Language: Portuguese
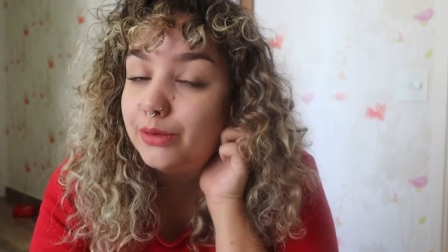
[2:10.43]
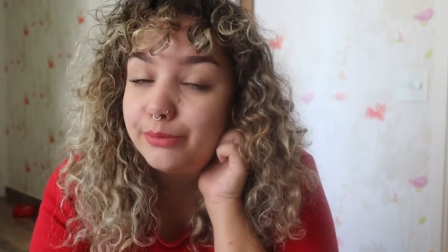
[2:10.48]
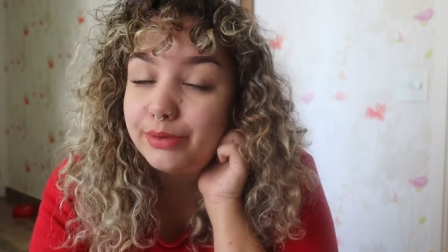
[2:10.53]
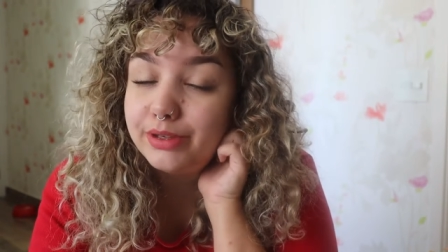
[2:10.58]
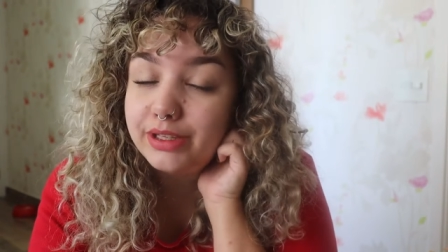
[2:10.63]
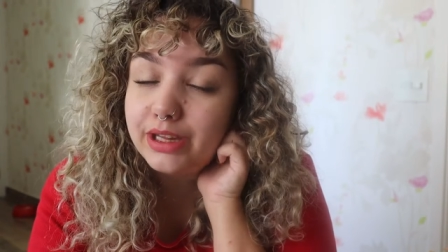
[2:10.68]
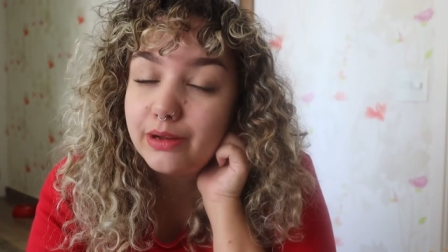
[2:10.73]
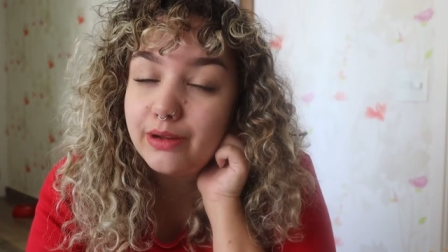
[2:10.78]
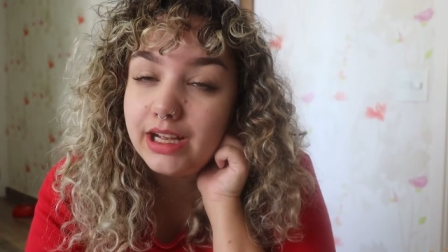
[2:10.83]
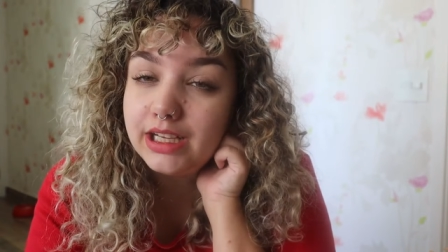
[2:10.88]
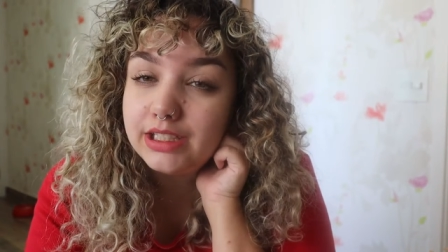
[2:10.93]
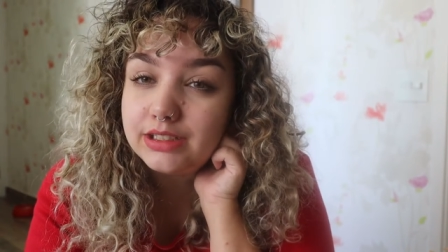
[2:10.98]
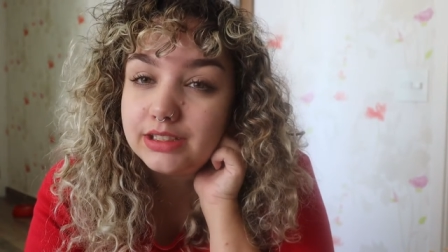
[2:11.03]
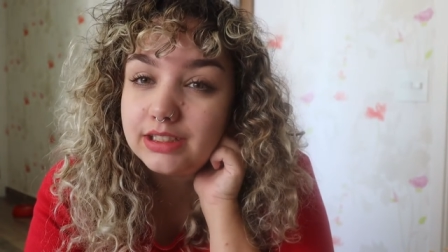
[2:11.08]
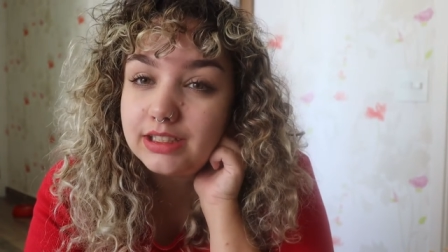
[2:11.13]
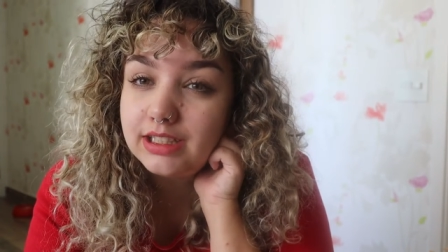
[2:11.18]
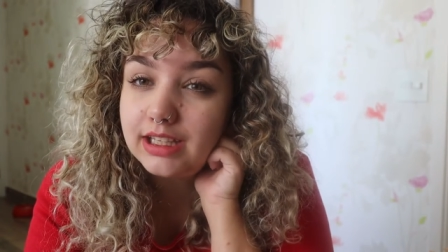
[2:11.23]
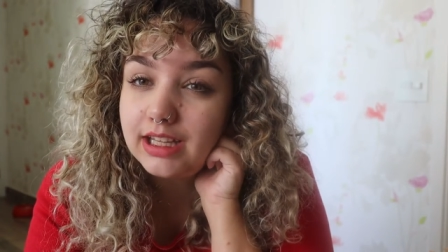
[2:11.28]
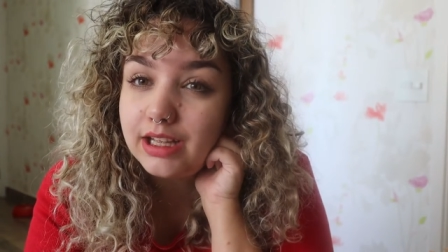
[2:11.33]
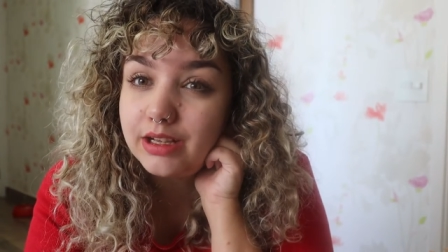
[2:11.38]
porque eu acho
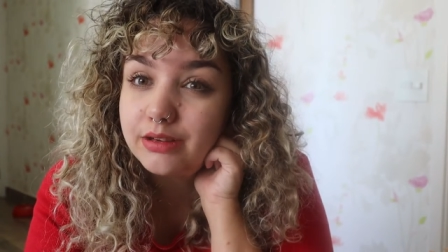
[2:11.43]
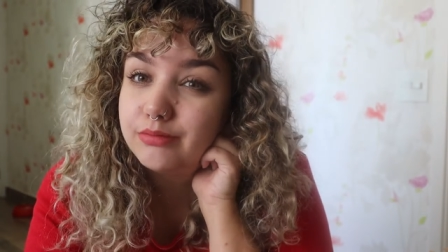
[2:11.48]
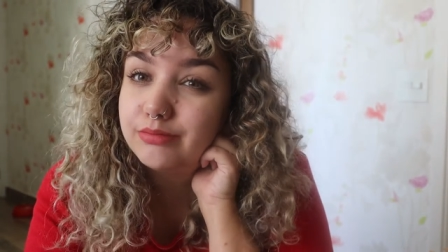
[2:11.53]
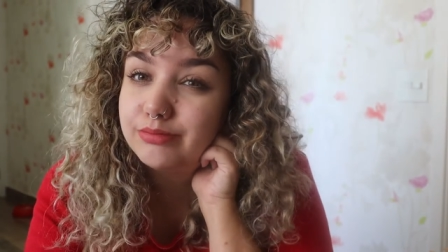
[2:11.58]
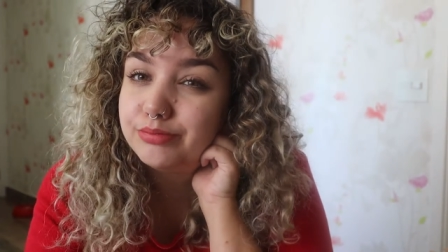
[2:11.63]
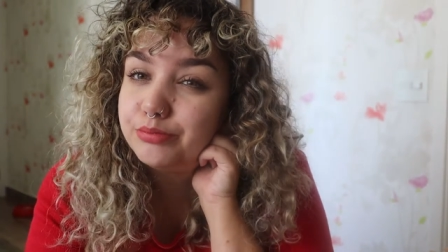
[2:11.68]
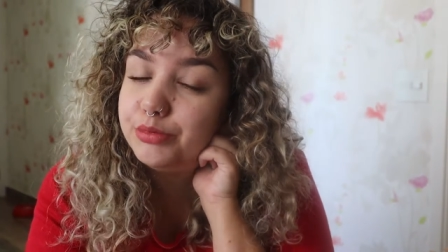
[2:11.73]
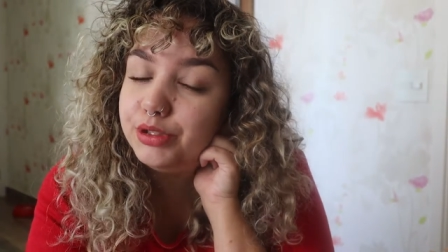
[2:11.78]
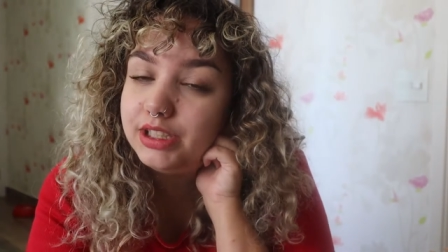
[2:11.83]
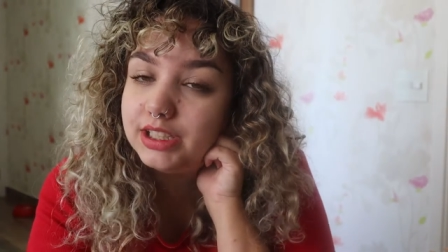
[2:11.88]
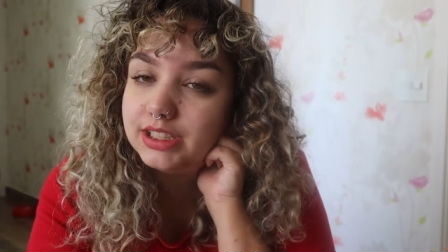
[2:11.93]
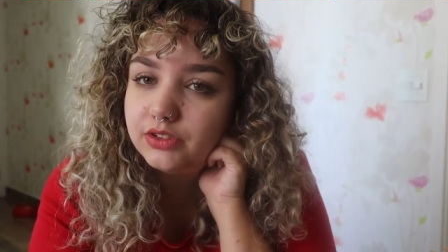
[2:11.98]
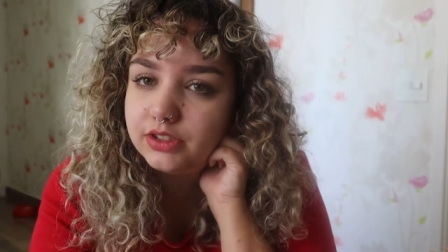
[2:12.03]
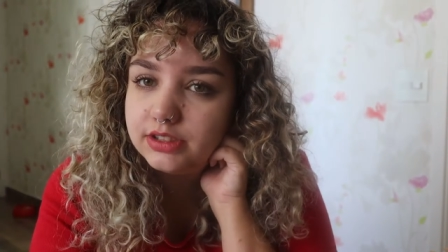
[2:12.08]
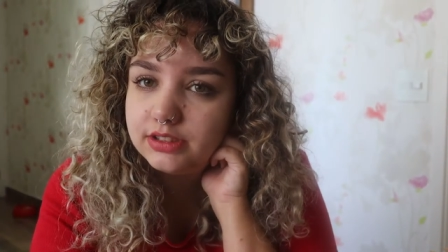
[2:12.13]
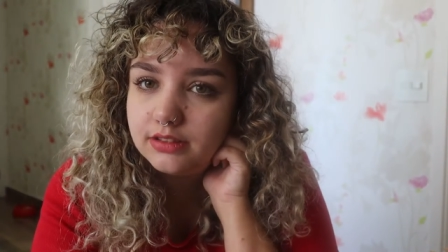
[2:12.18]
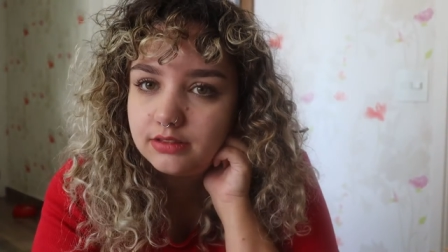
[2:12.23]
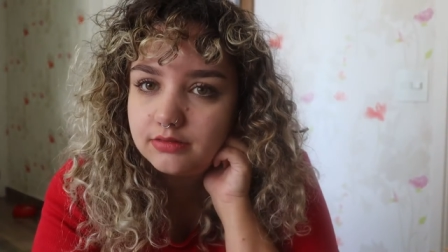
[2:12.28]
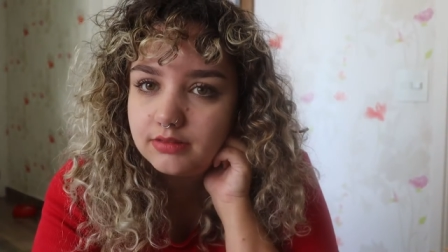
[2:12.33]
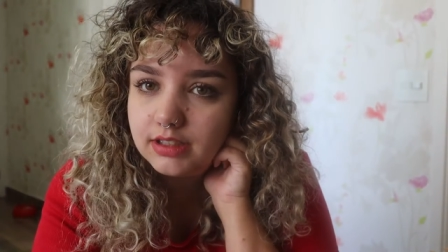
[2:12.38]
que eu muitas
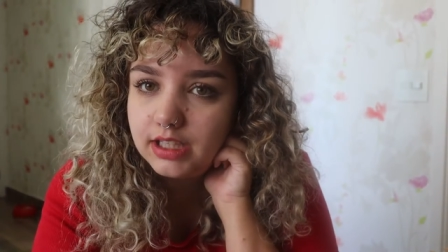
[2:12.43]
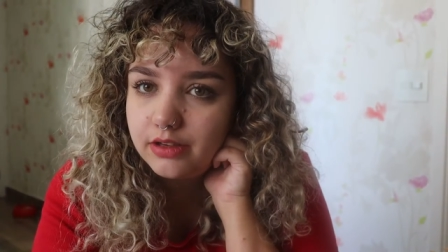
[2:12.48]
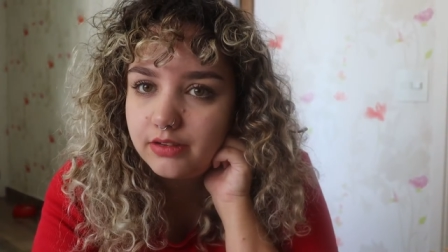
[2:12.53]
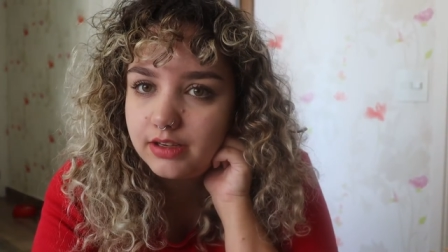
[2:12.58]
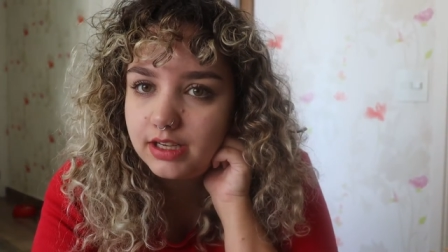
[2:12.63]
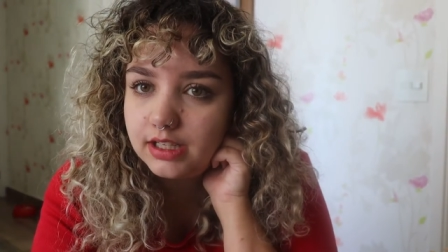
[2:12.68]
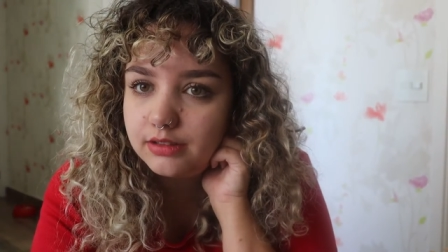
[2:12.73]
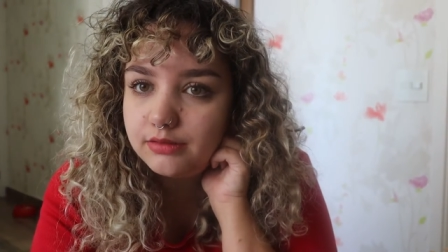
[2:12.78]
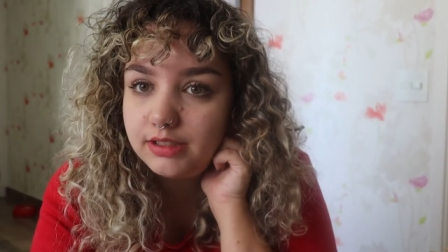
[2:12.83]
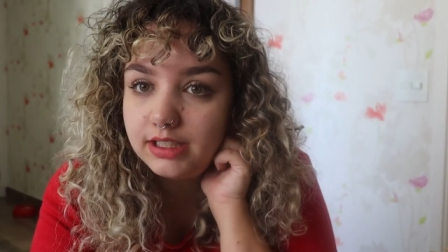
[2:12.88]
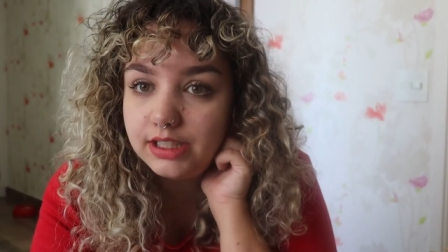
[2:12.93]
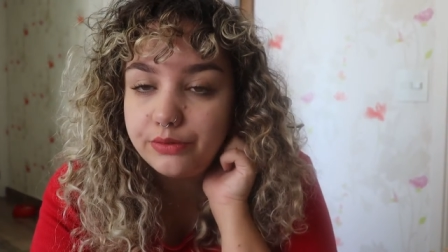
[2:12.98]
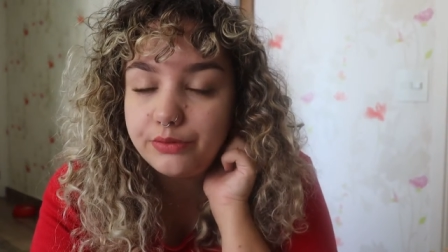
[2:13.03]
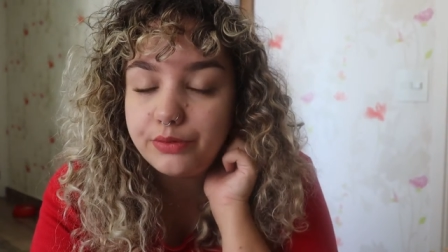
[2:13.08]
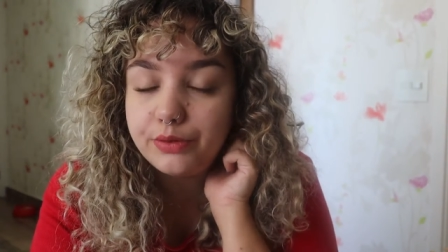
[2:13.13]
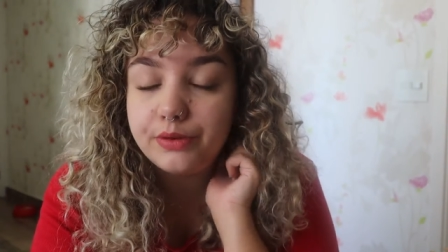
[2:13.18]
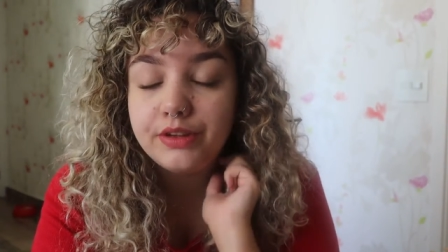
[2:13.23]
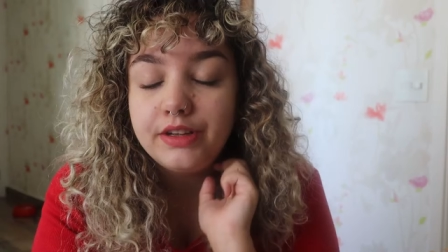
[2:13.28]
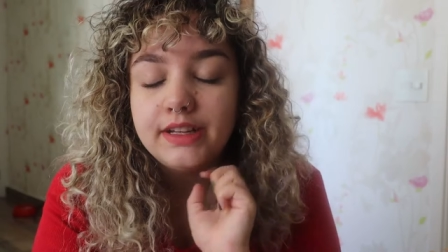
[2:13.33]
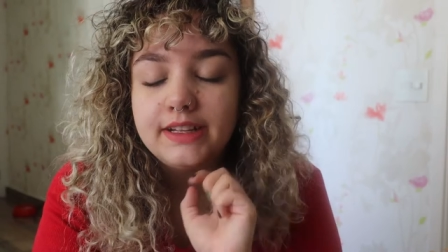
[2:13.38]
vezes eu não leio a orelha do
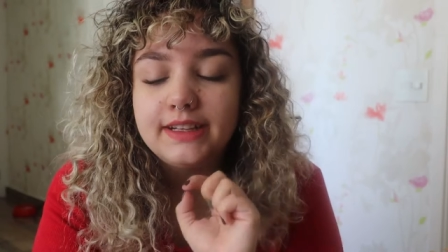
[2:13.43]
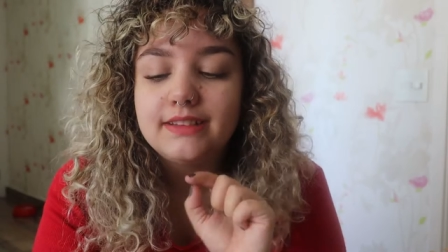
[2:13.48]
livro,